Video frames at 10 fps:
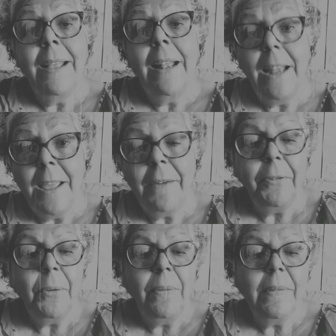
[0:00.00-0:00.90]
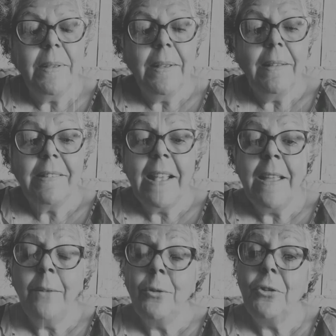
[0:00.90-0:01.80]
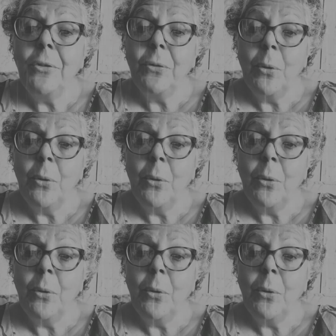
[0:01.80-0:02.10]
Livro Cem Anos de,